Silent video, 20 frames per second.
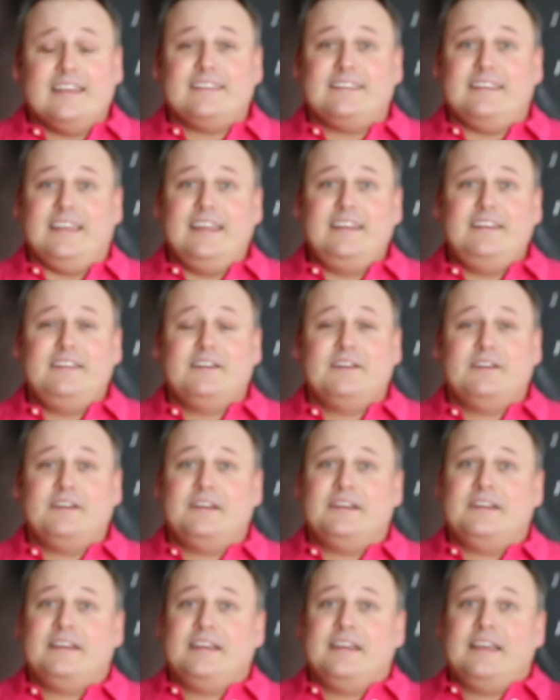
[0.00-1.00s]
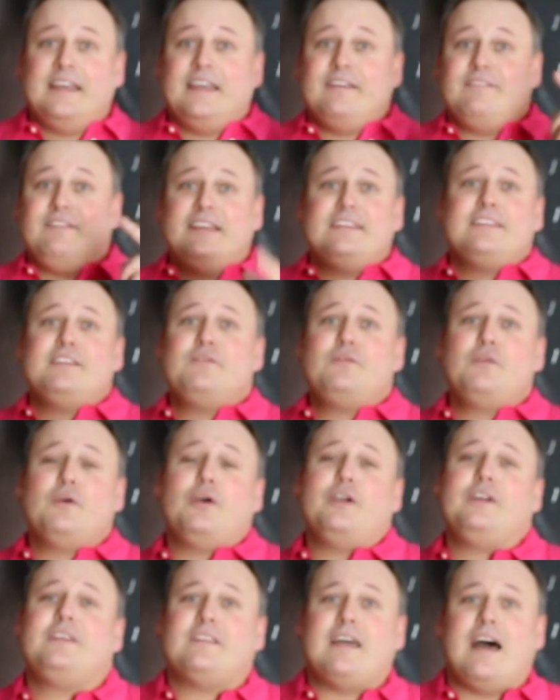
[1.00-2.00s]
ihr seht, wir sind für
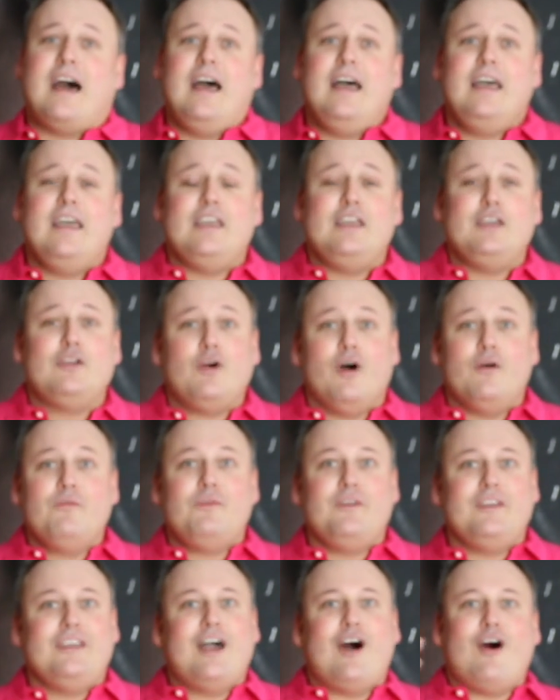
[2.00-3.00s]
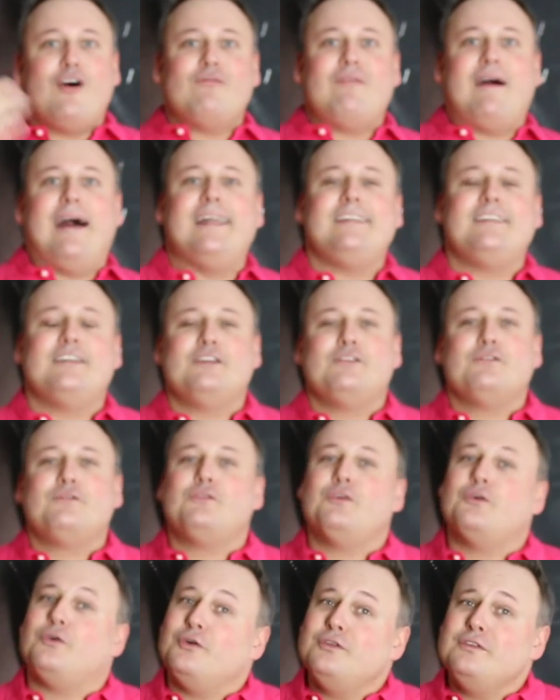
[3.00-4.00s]
euch da. Ich hoffe, ihr auch weiterhin
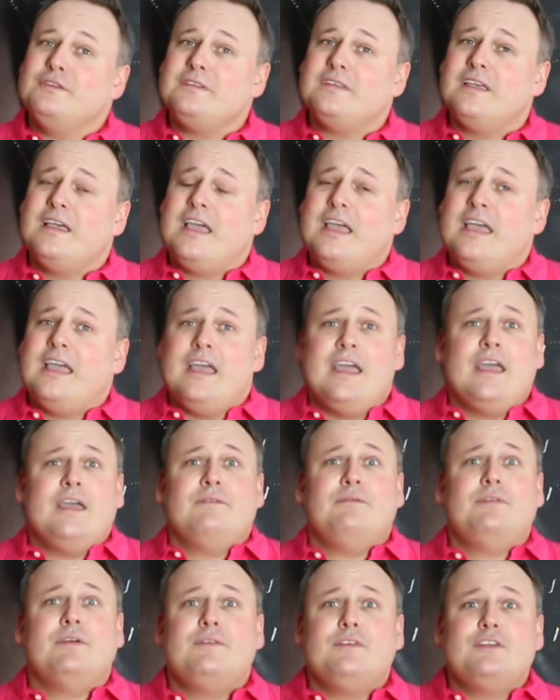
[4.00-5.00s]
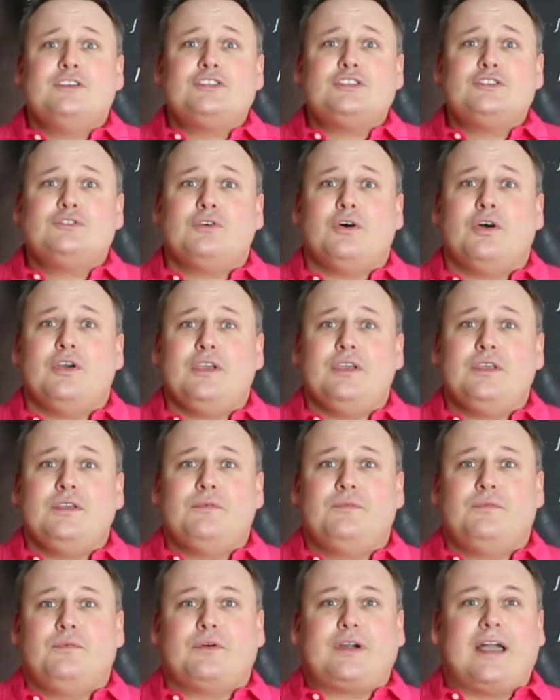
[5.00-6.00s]
für uns. Wir wünschen euch
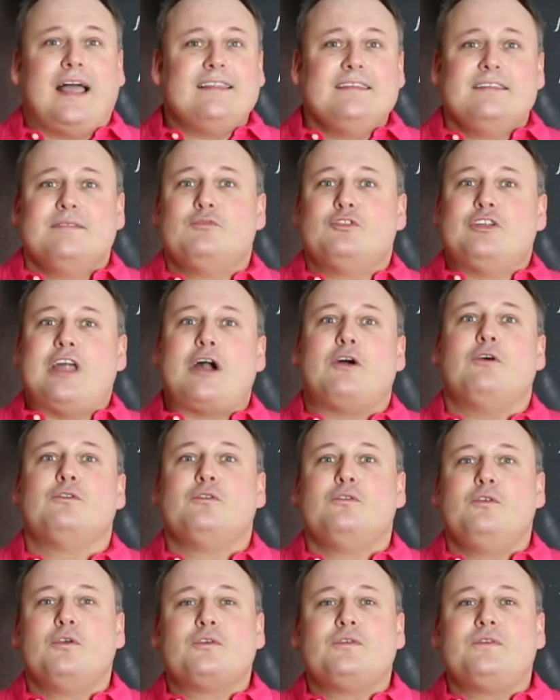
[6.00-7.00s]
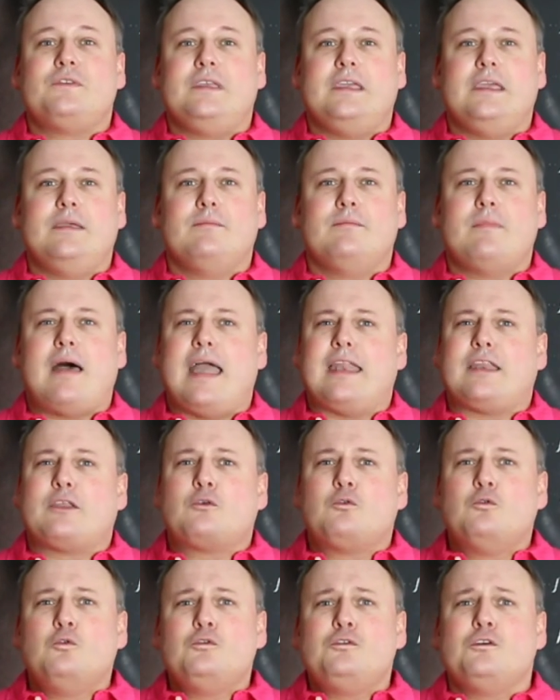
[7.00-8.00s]
vom ganzen Monaco Deluxe Team ein
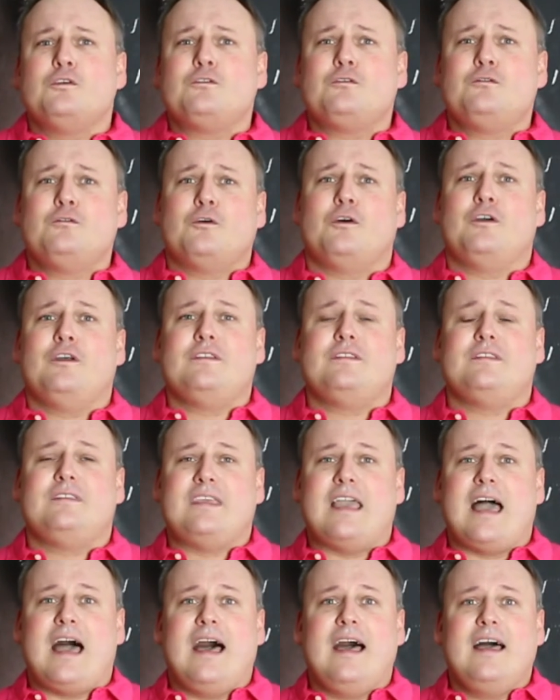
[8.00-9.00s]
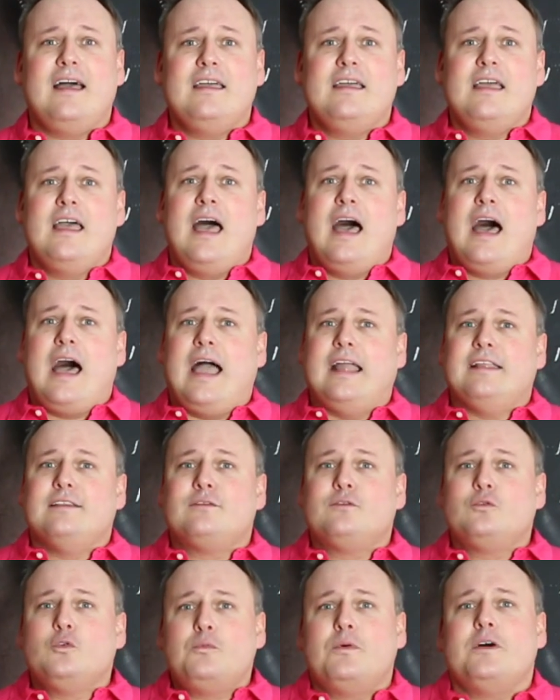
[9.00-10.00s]
gutes neues Jahr, einen
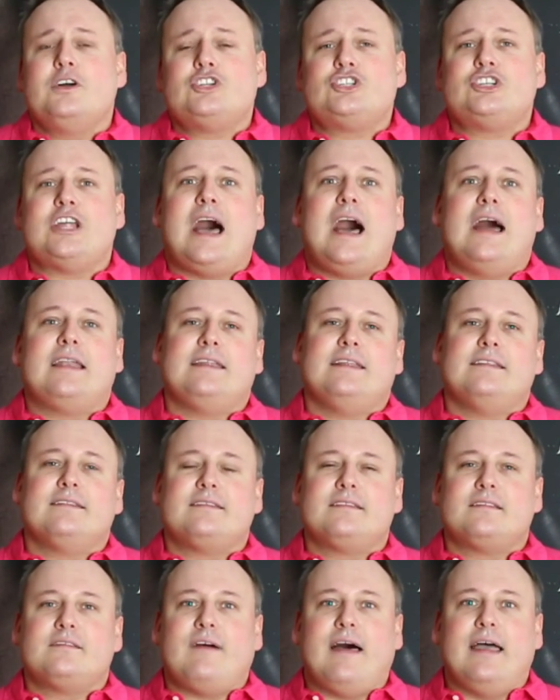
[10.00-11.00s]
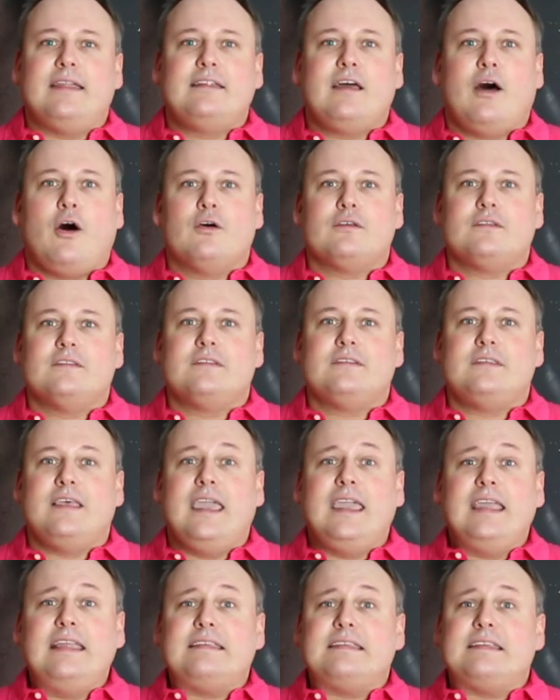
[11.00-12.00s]
super Start ins
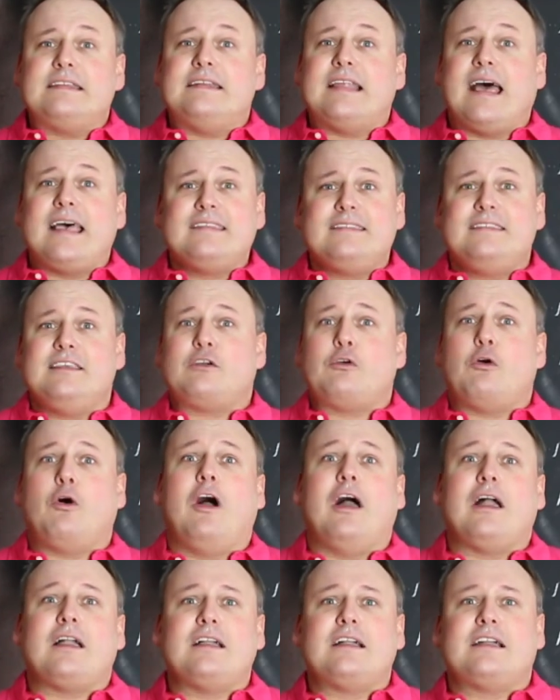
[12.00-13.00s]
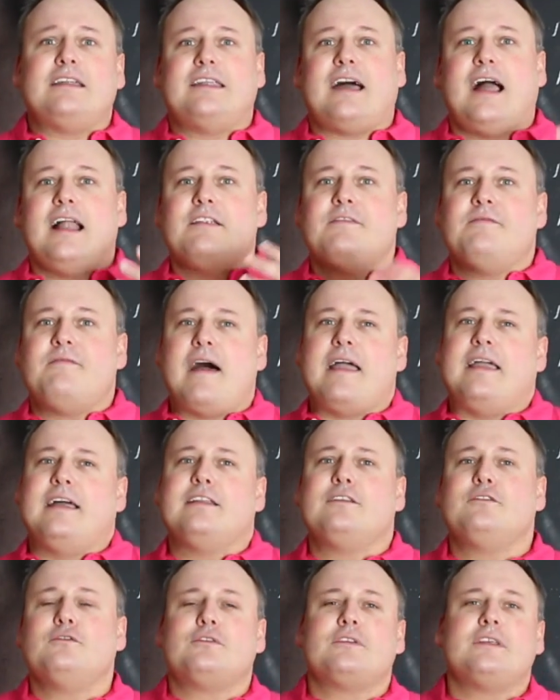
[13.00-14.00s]
2016. Lasst die Korken knallen,
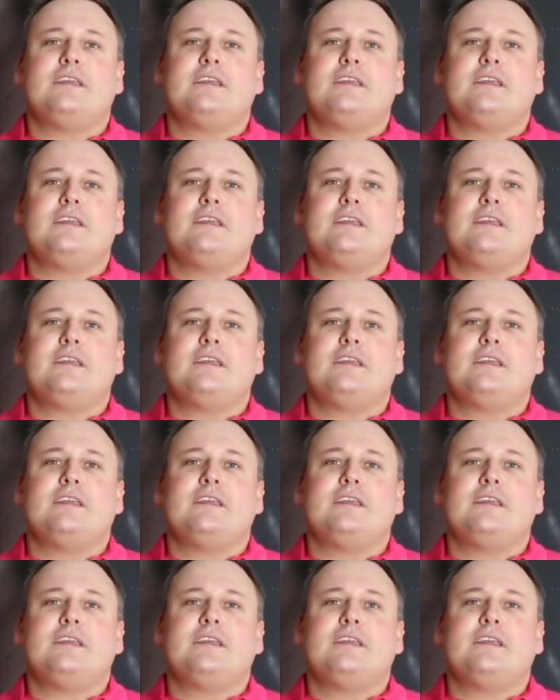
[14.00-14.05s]
feiert so